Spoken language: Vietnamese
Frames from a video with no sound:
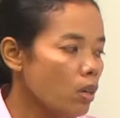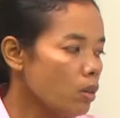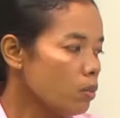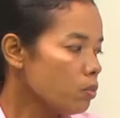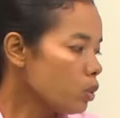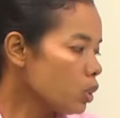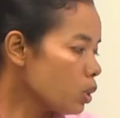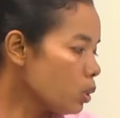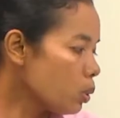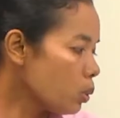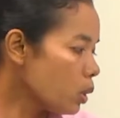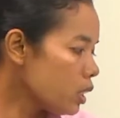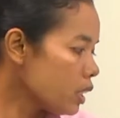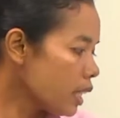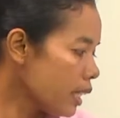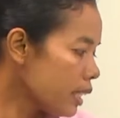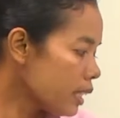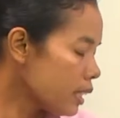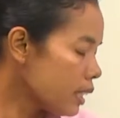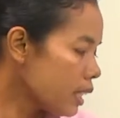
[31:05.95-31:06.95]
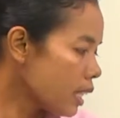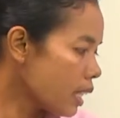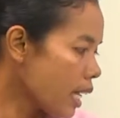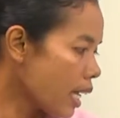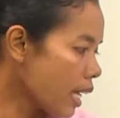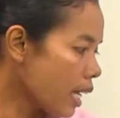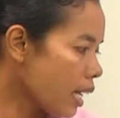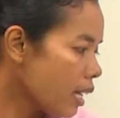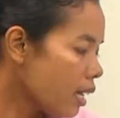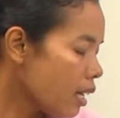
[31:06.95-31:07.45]
mùi tua chanh cái
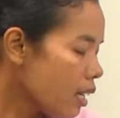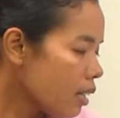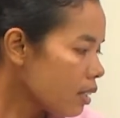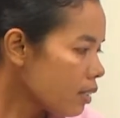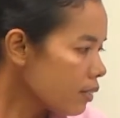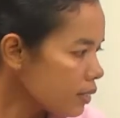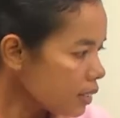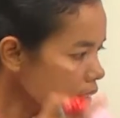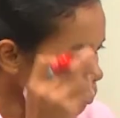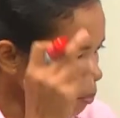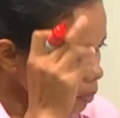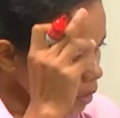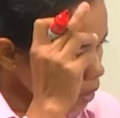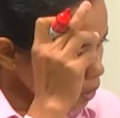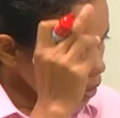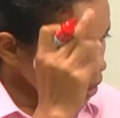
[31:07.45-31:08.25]
nè con cha mơ tí